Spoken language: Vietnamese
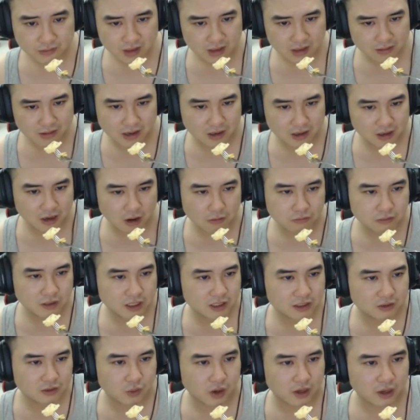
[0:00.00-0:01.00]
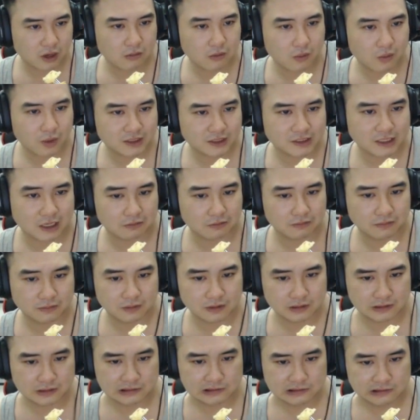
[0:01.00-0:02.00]
Mà không thì tuổi không quan trọng.
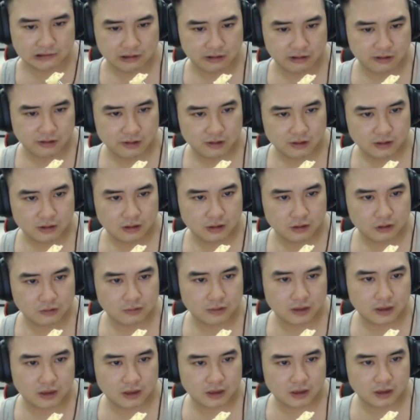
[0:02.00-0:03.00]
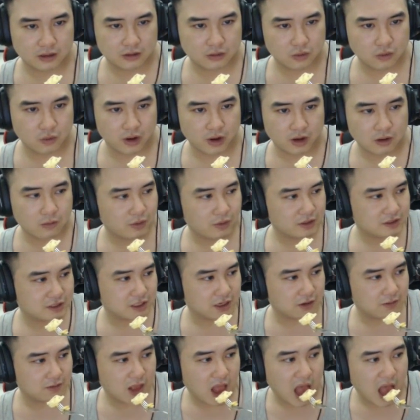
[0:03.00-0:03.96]
Nhưng mà đuổi không quan trọng.